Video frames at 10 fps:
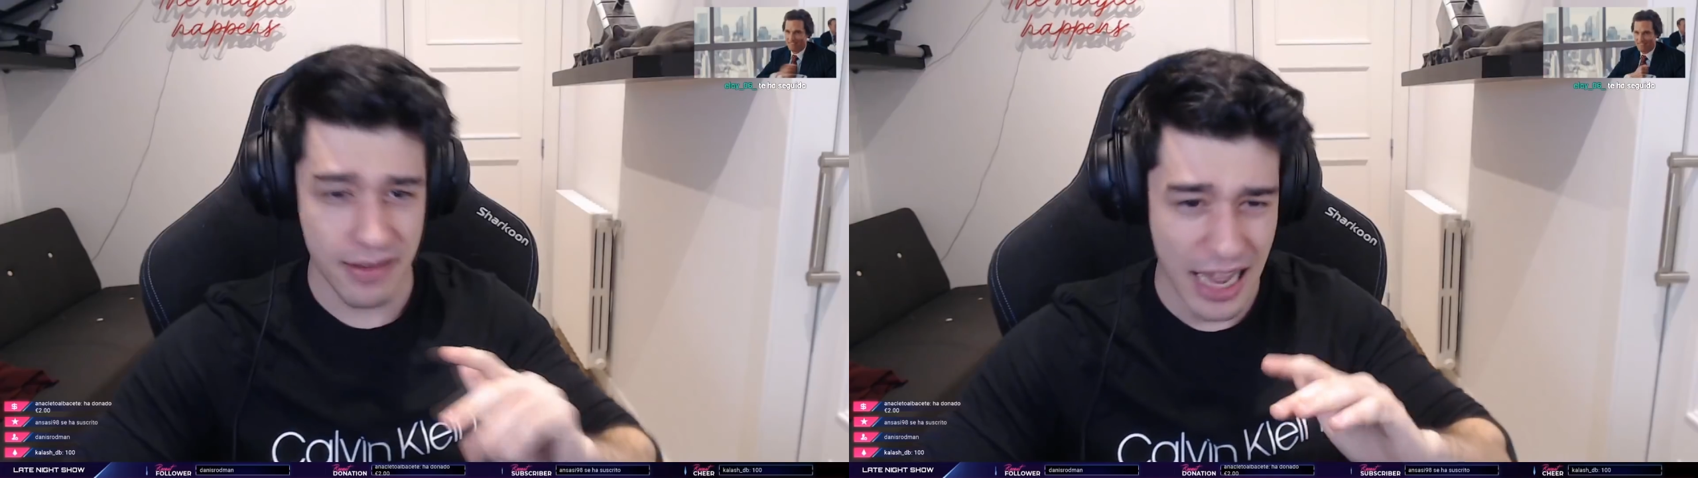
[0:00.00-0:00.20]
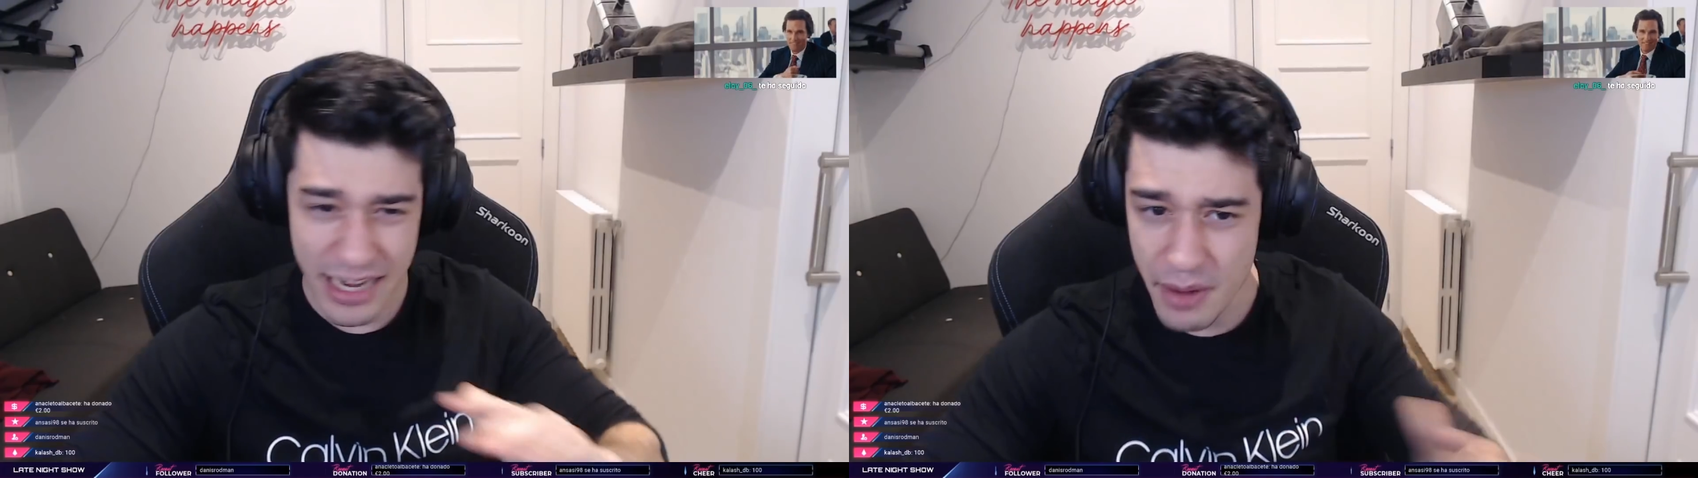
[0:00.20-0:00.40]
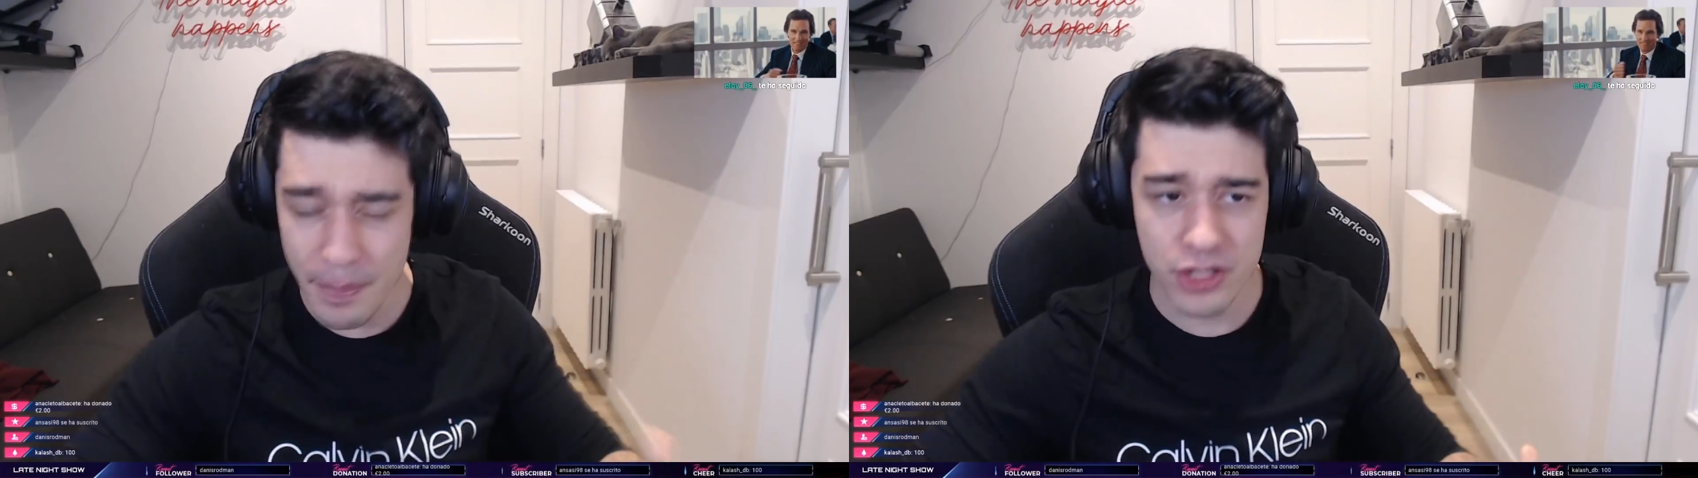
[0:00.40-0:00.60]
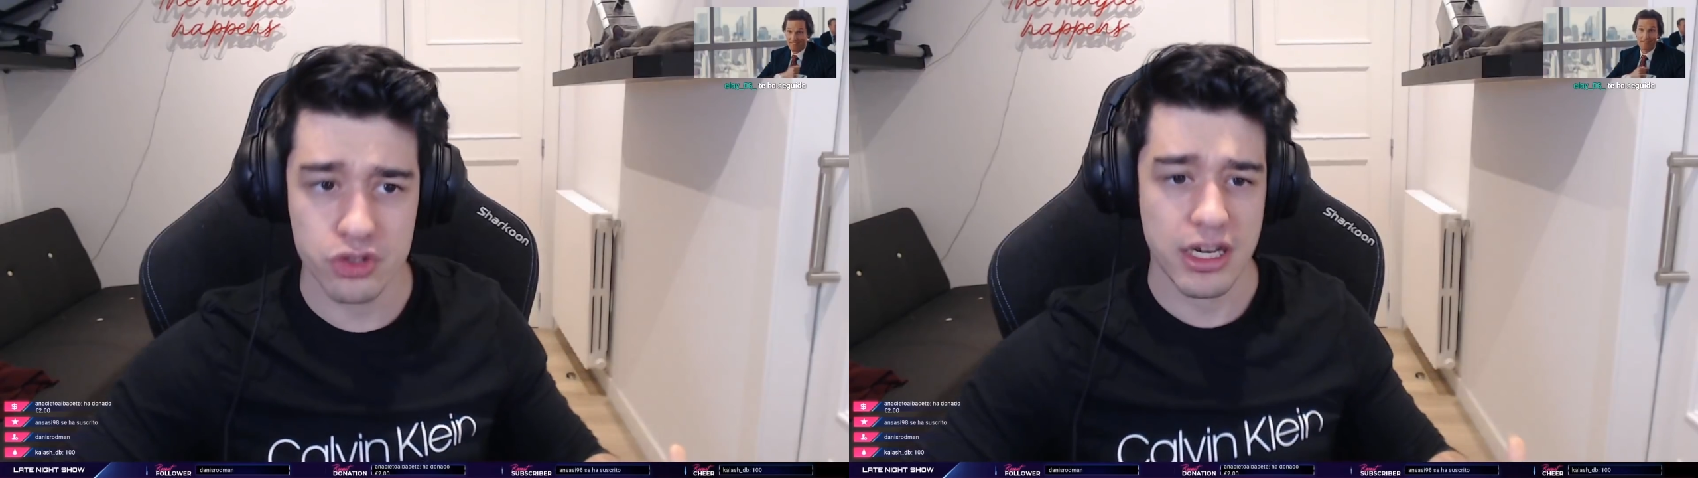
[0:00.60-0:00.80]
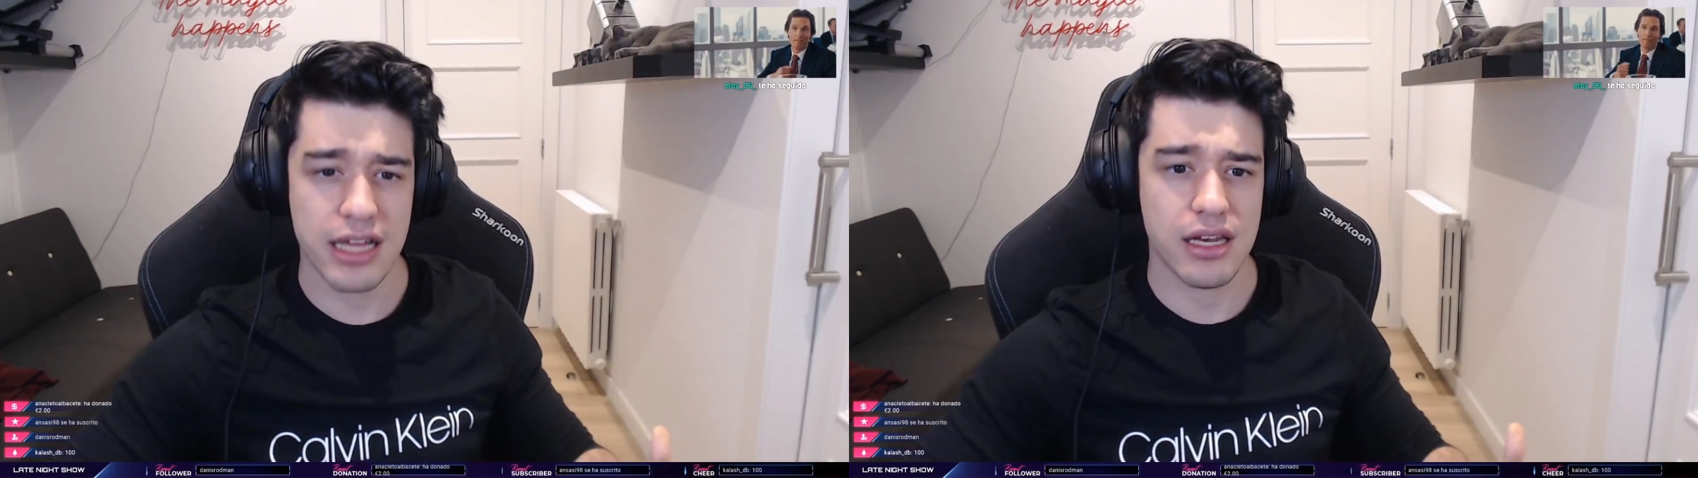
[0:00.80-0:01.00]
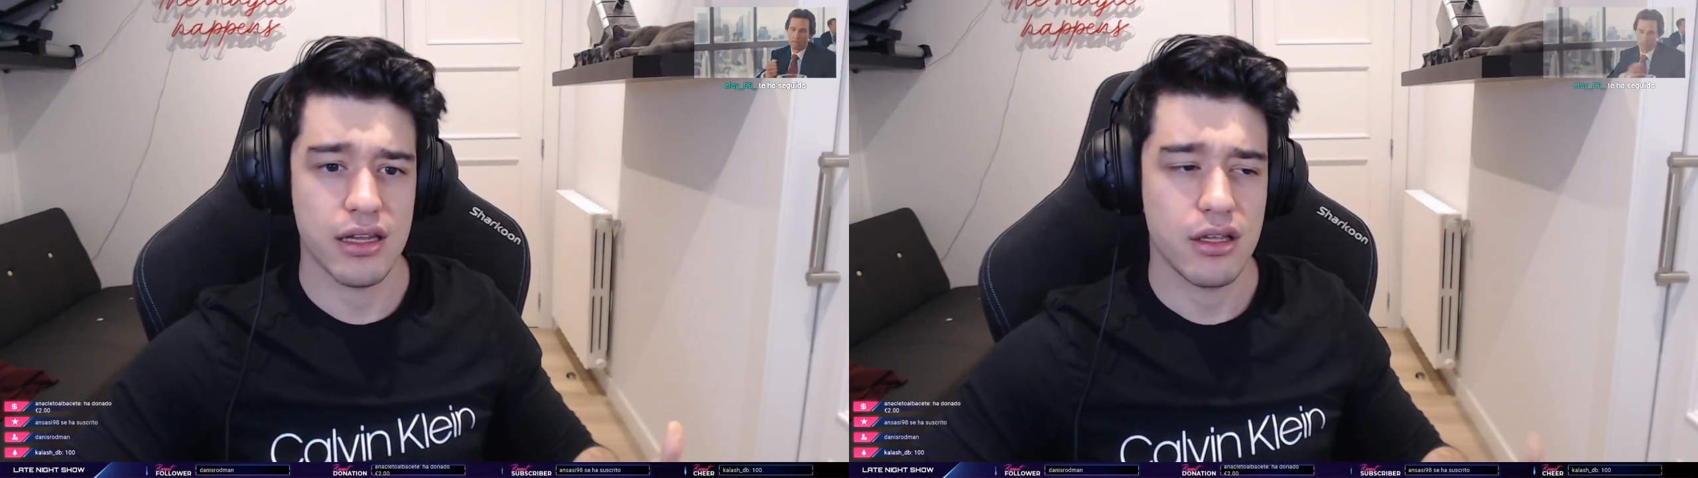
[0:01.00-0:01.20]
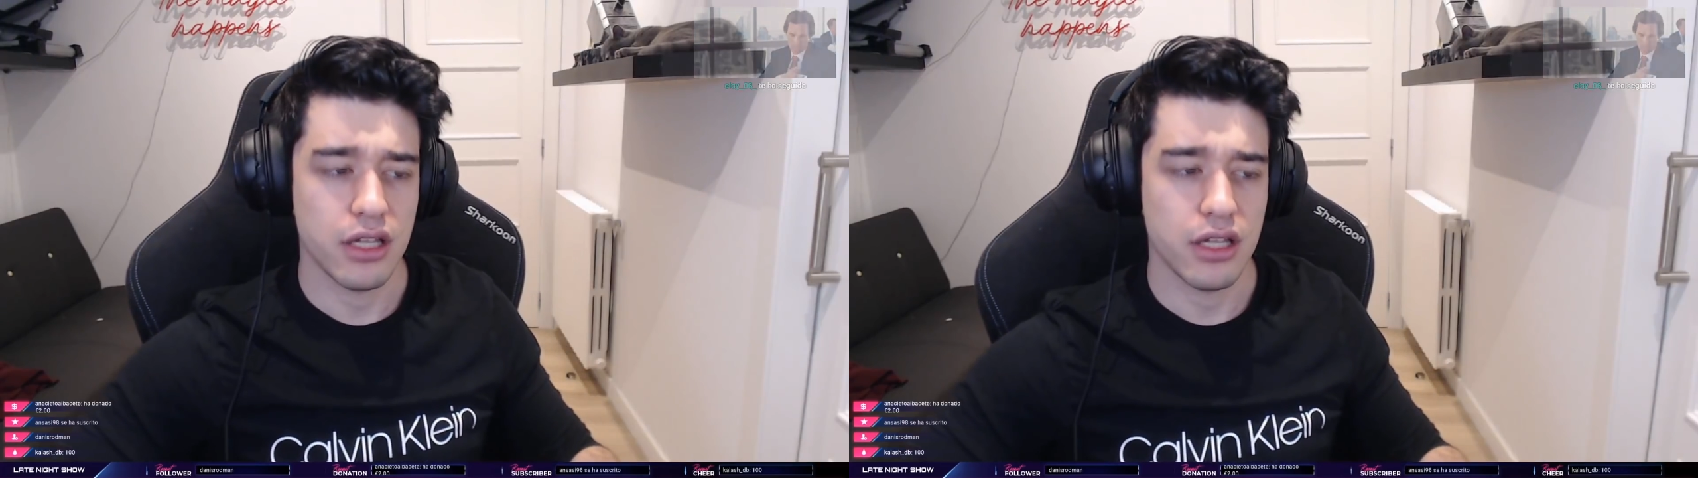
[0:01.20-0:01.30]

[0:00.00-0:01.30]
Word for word: a nivel personal.